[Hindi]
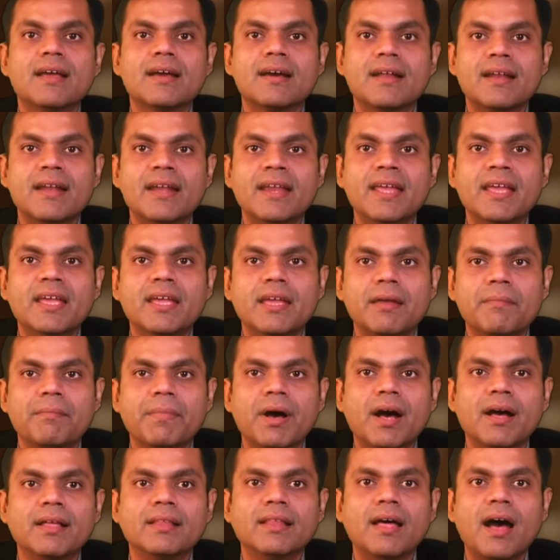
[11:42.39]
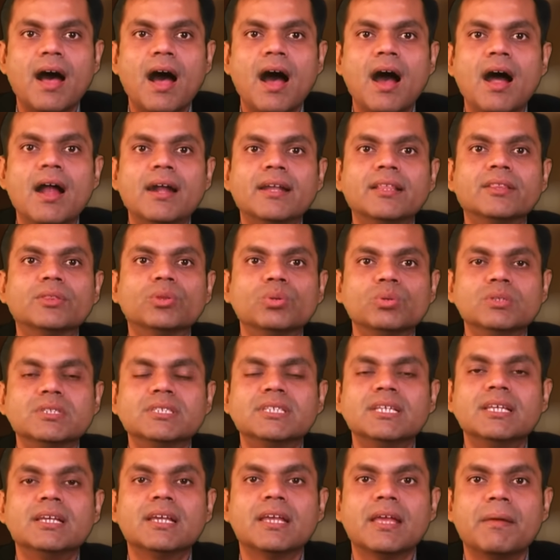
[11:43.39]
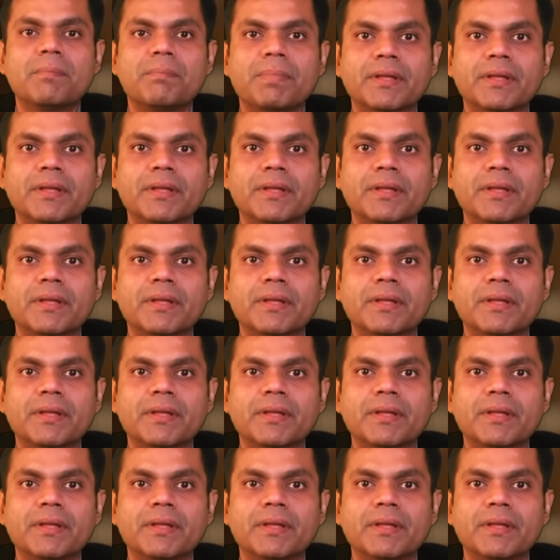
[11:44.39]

करने के बाद आठ तुलसी के